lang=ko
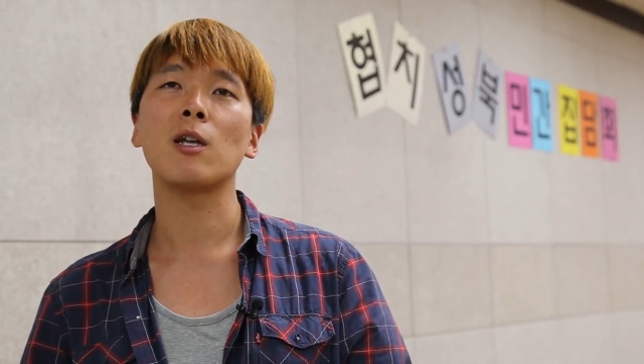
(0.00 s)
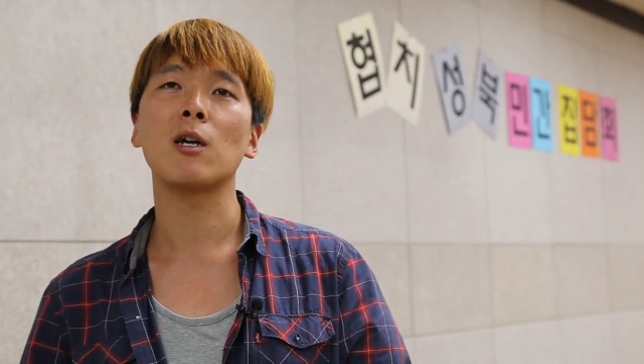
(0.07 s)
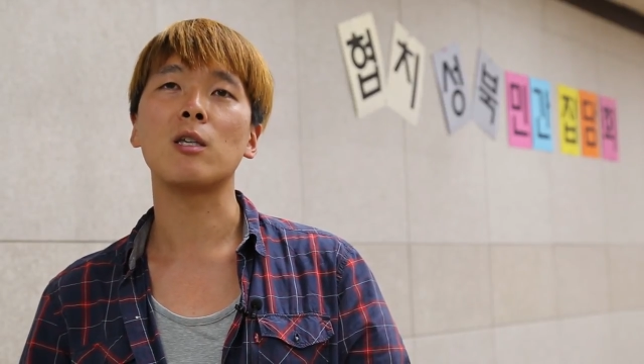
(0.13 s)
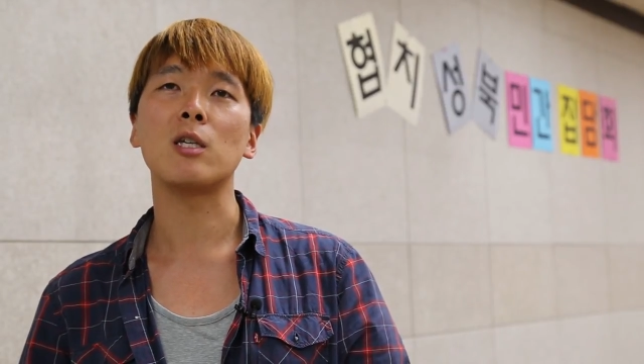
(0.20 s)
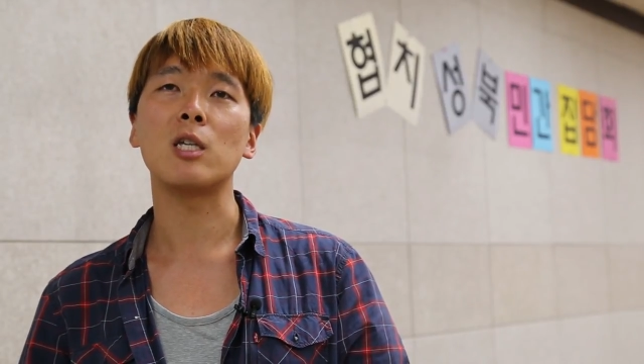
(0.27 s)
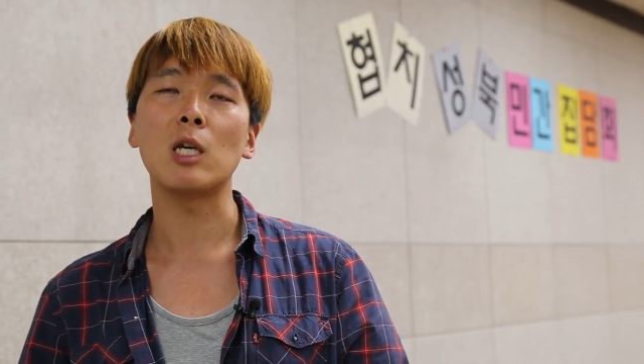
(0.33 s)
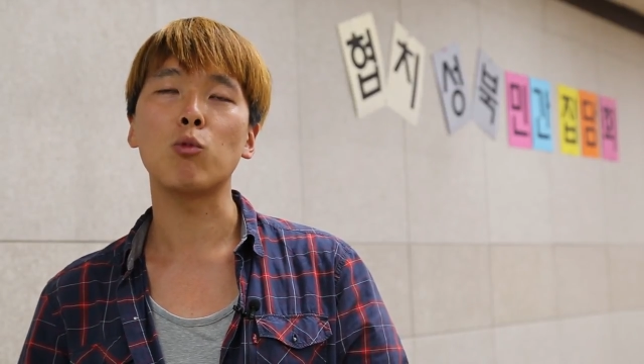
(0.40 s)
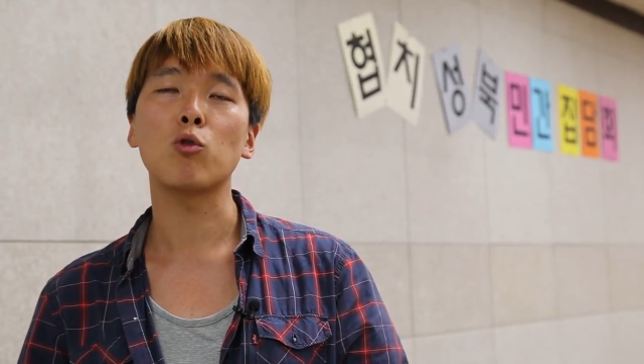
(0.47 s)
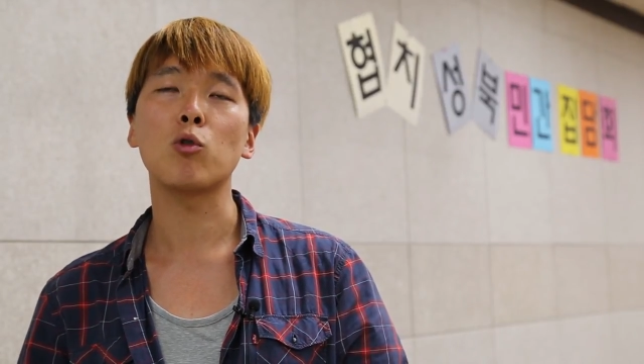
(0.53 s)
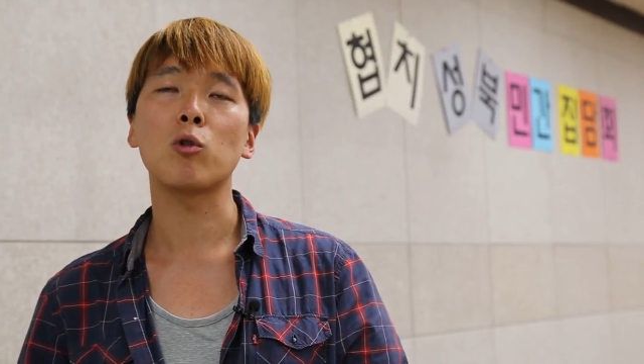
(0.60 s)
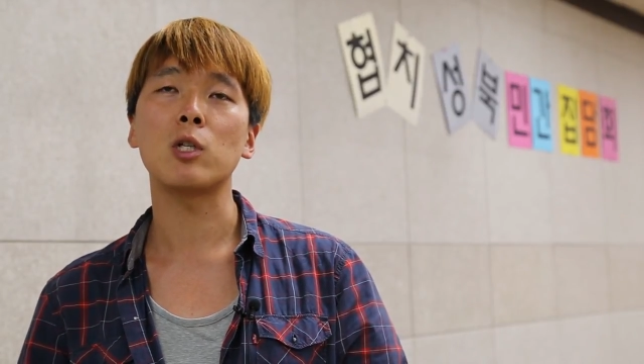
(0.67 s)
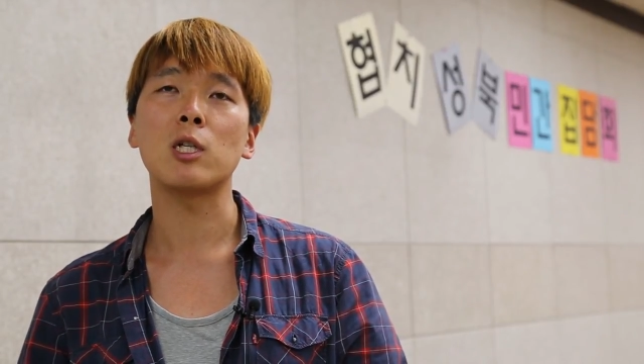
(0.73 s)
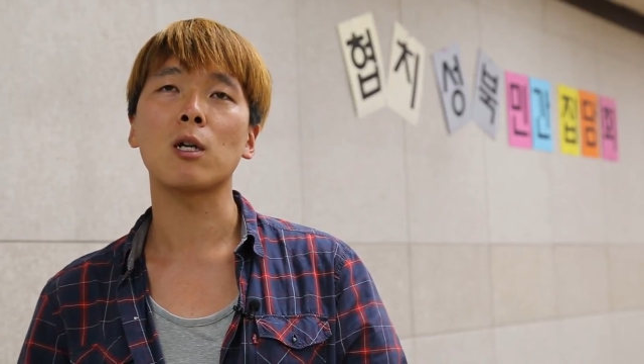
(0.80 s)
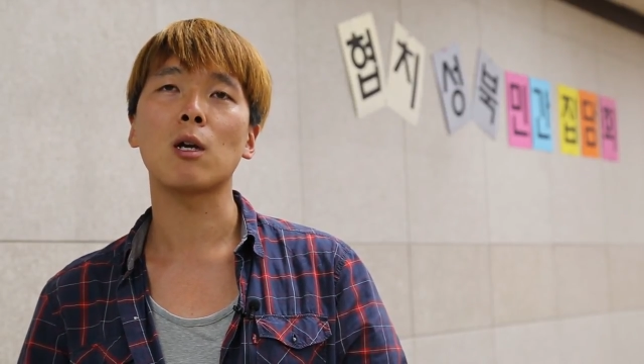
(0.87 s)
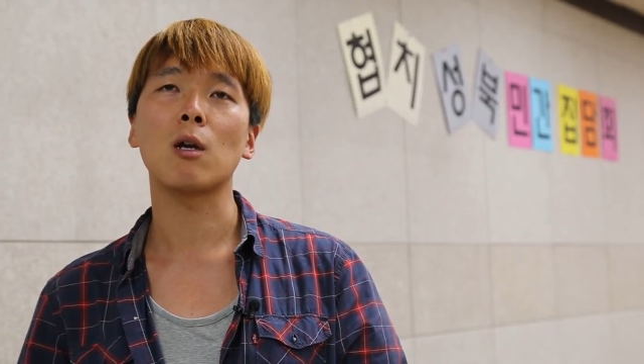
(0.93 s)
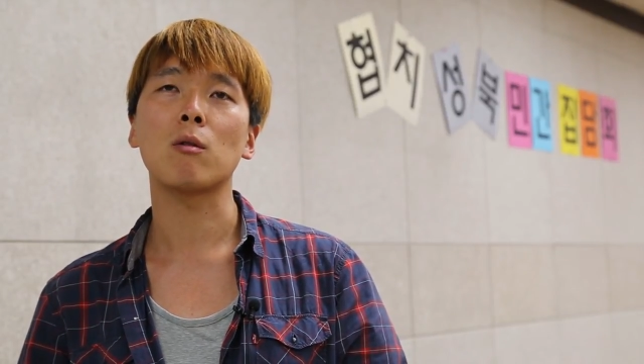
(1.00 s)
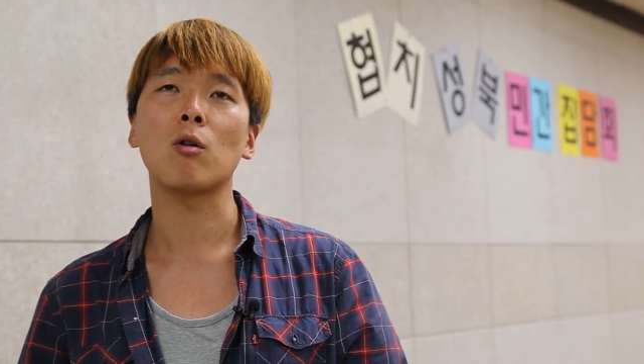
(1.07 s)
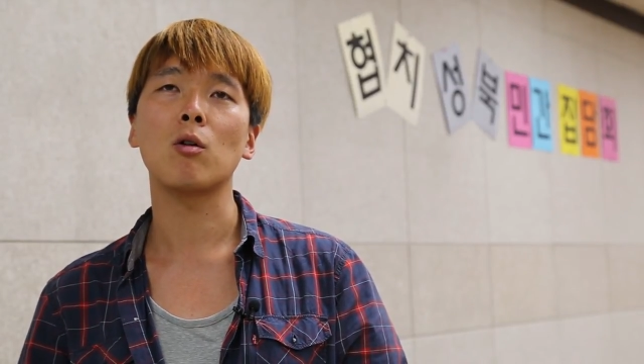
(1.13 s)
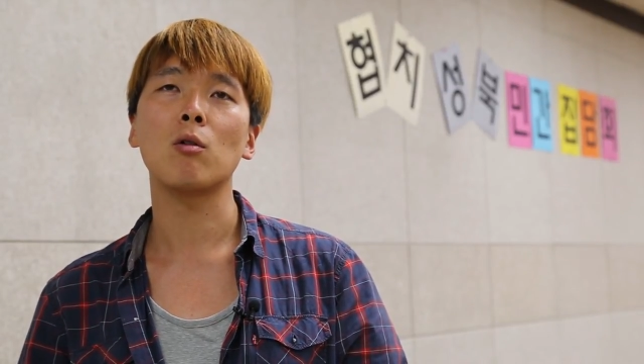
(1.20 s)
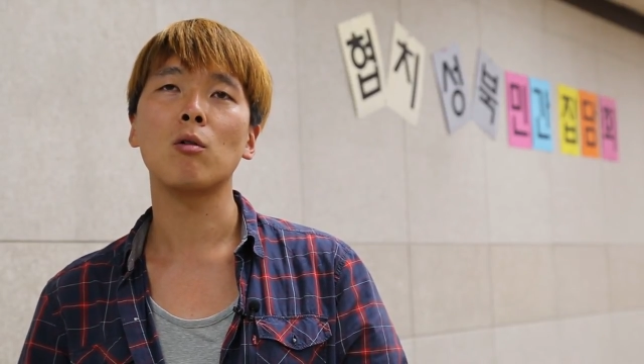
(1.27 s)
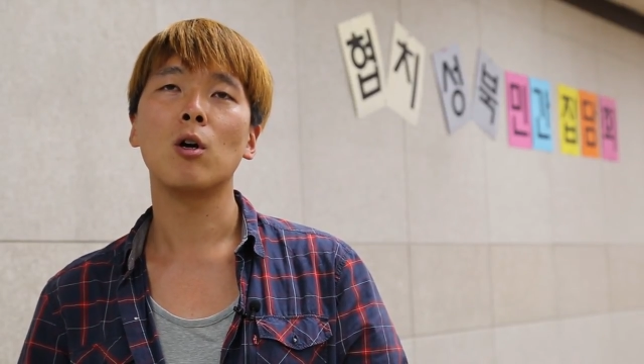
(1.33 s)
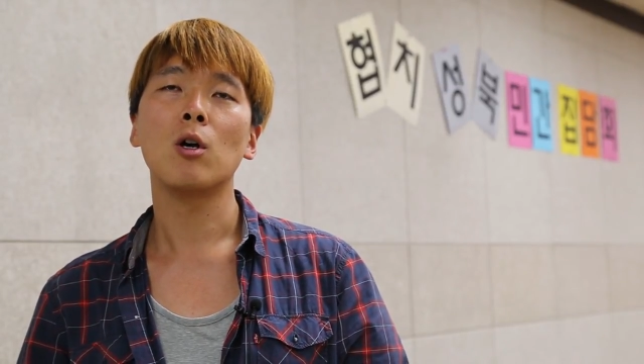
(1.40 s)
대한 이해부터
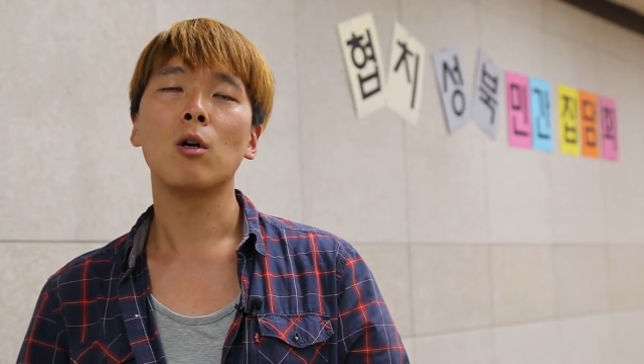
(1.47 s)
시작해서